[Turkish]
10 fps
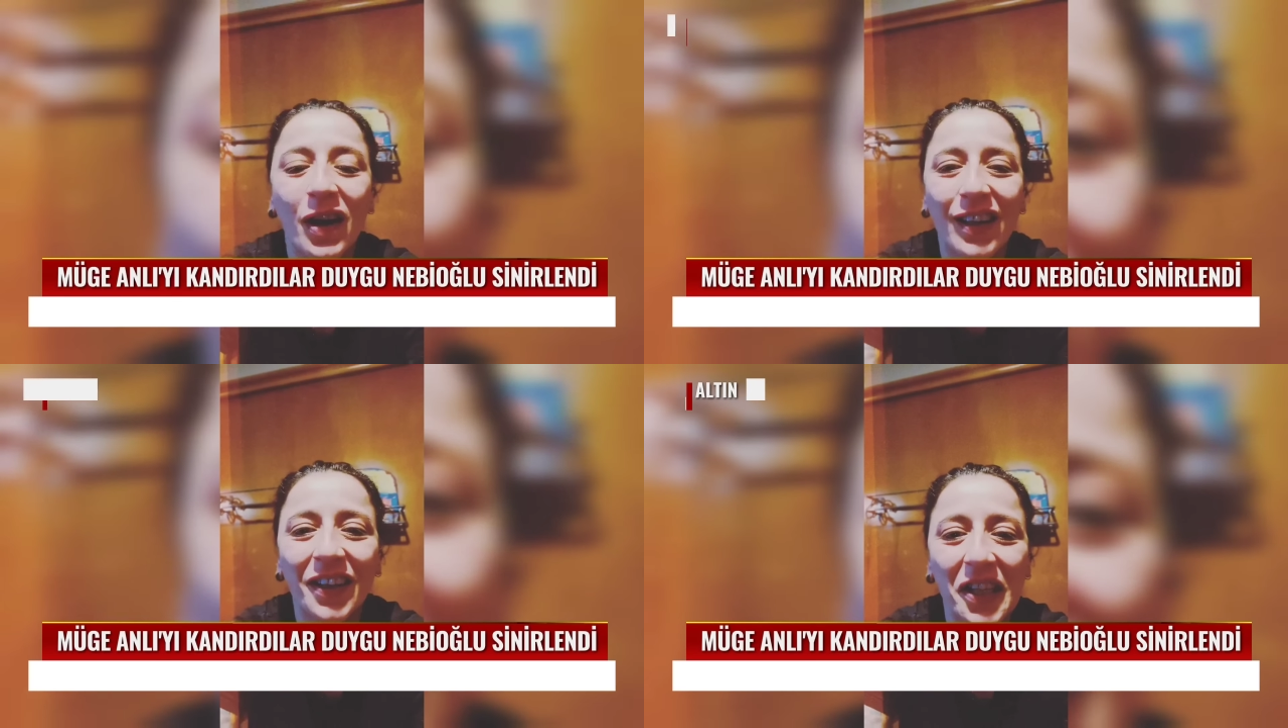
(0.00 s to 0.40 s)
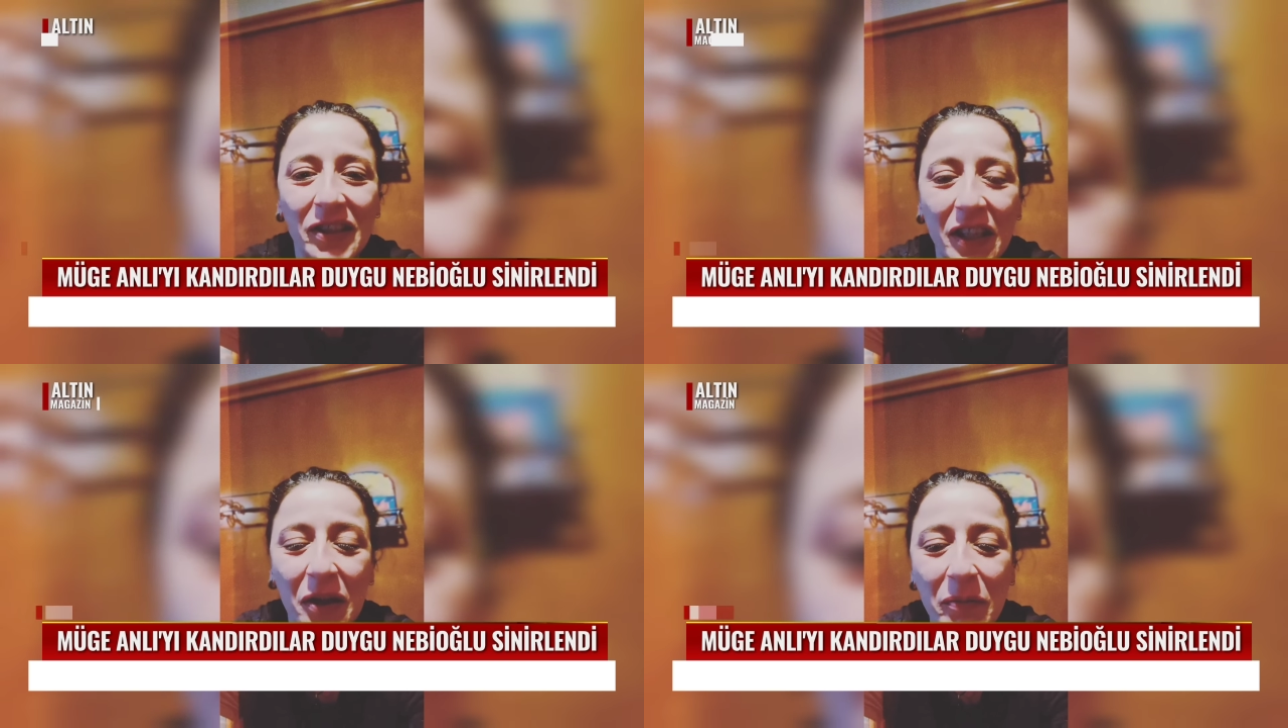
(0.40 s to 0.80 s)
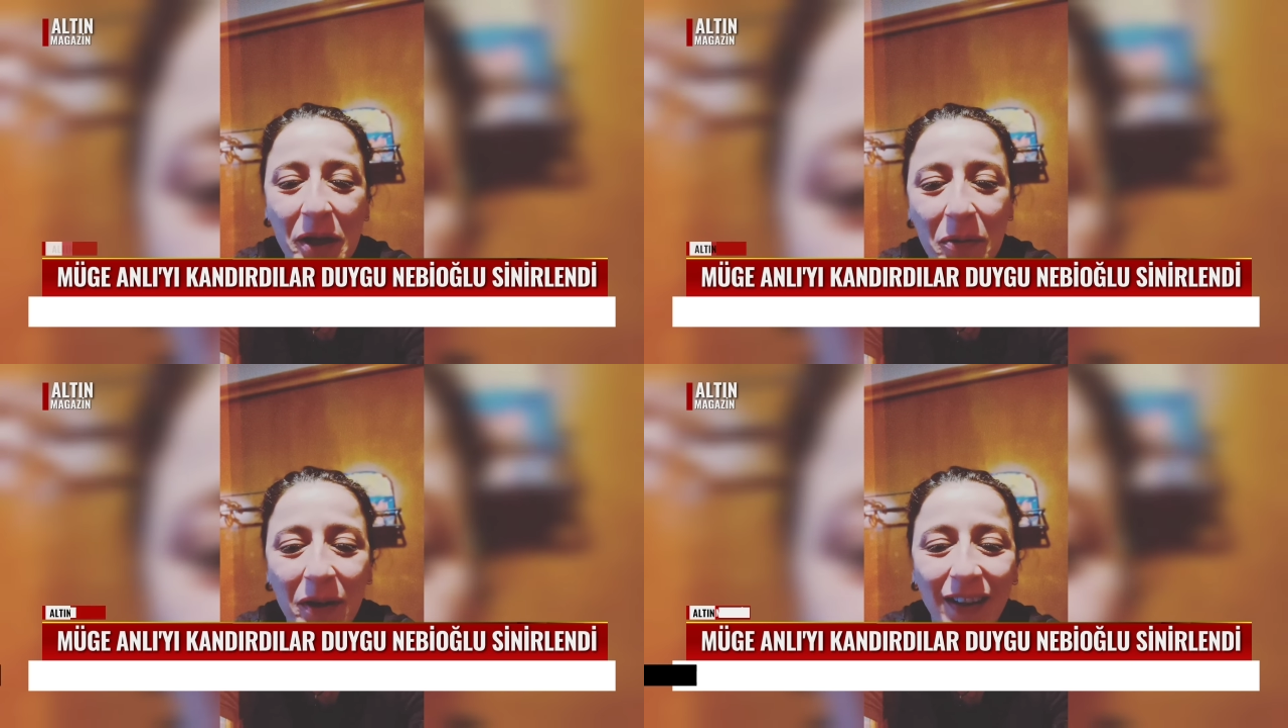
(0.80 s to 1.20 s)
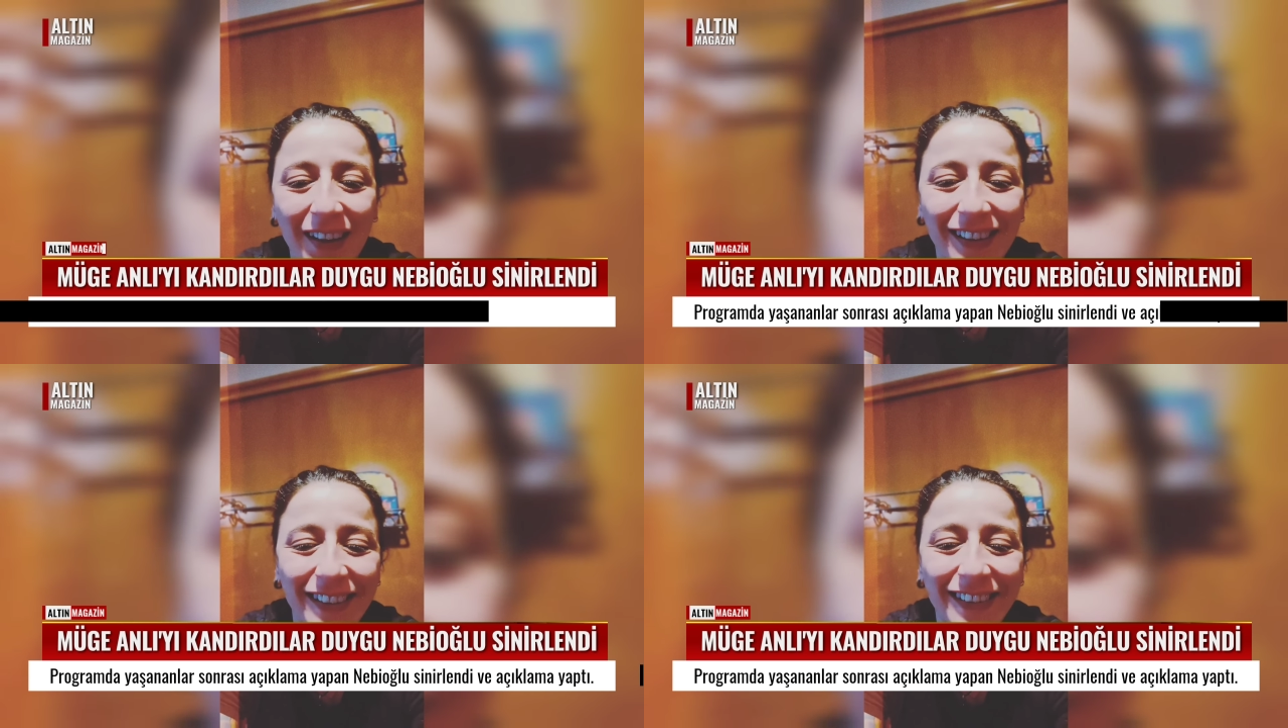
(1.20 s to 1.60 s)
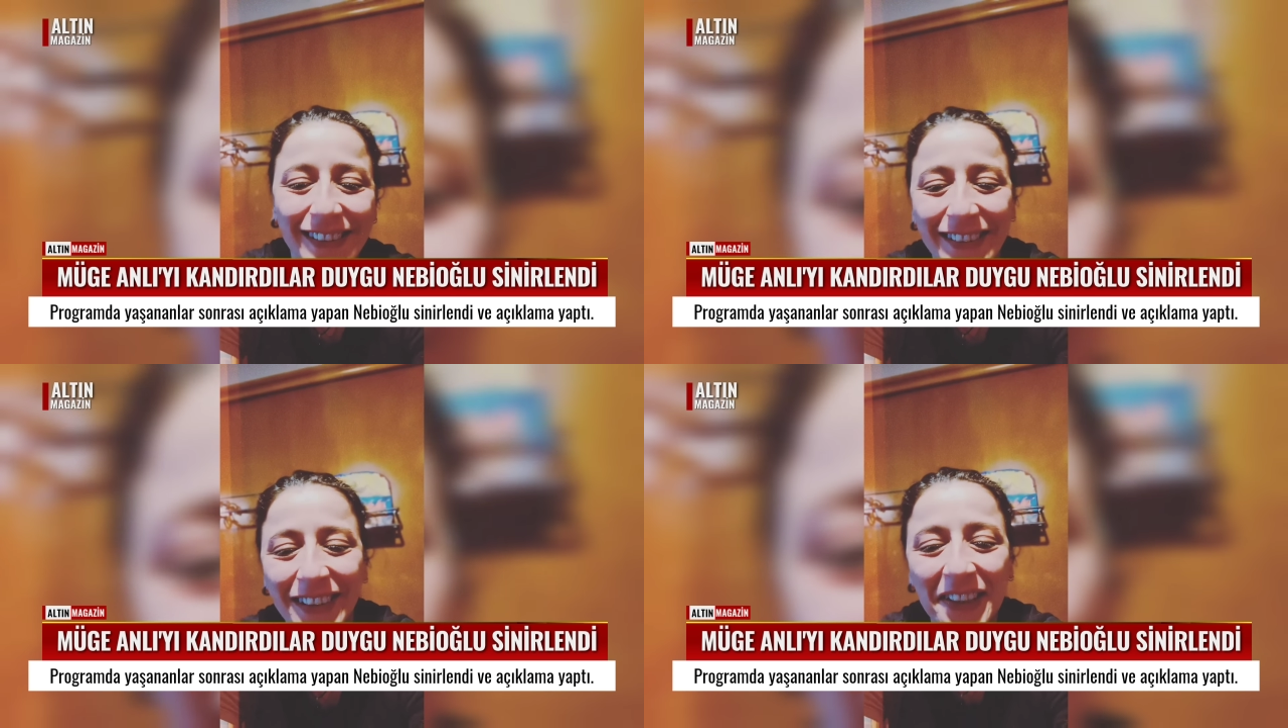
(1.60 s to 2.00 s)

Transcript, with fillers: Arkadaşlar merhabalar.